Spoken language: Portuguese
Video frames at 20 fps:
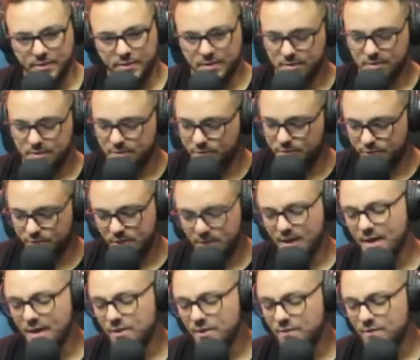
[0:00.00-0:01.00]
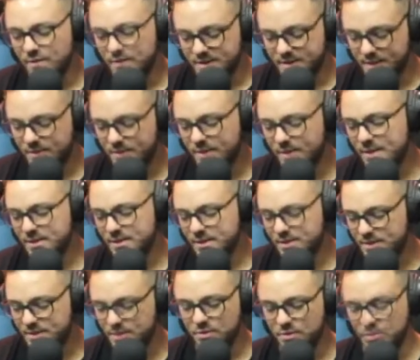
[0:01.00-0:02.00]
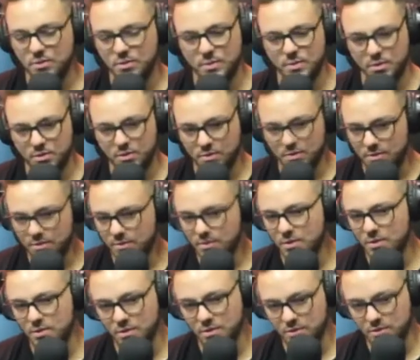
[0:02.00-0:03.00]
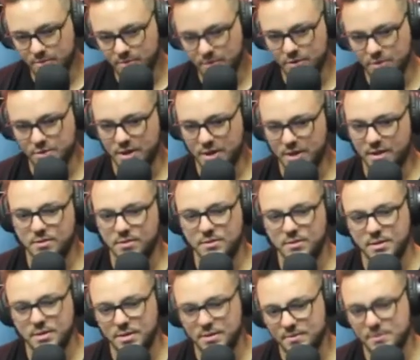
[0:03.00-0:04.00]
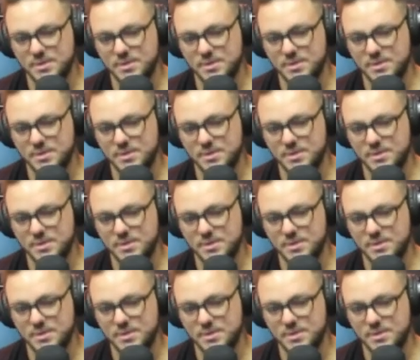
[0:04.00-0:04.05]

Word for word: Então eu fui lá, conversei com ele, a gente sentou, botou, bolou todo um projeto e estamos